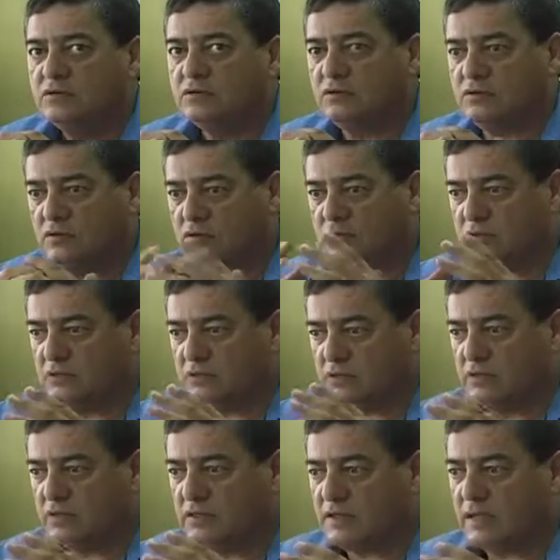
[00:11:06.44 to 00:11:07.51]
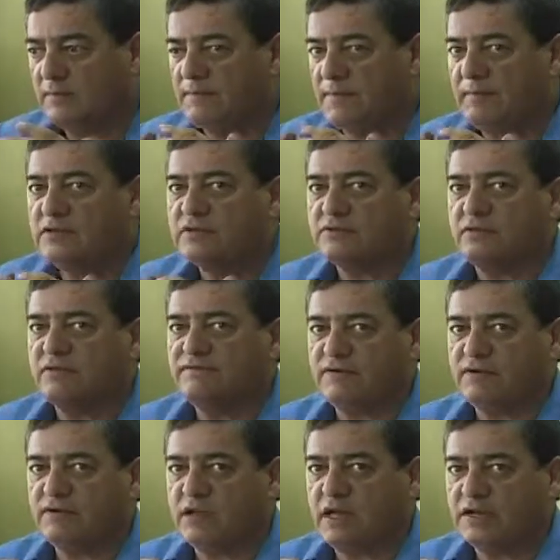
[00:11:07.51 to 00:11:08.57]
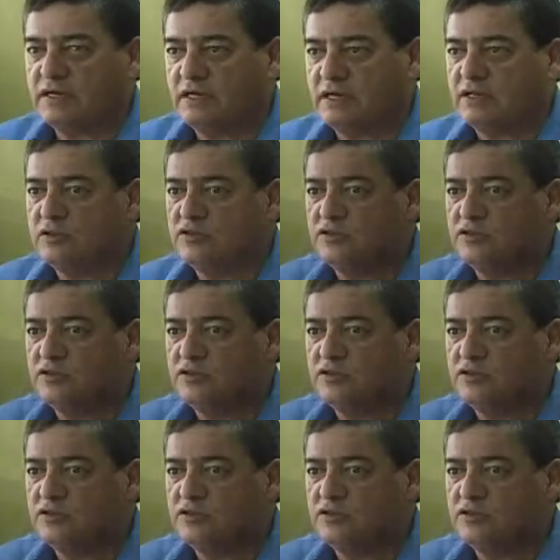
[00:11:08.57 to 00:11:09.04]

con el campamento del ferrocarril, en